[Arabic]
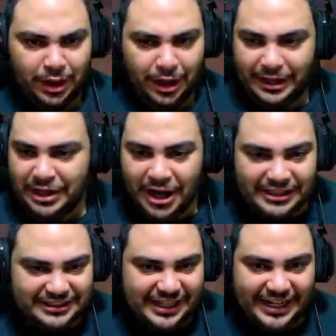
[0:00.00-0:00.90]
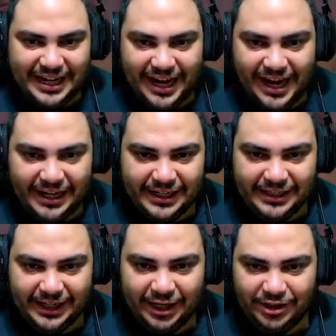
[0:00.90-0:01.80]
نايس يا جدعان
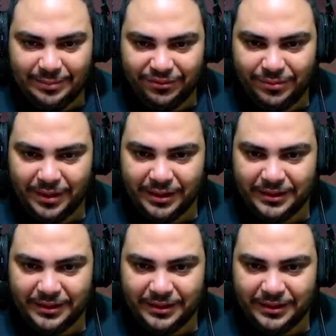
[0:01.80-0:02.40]
العيال قدامنا في المانجا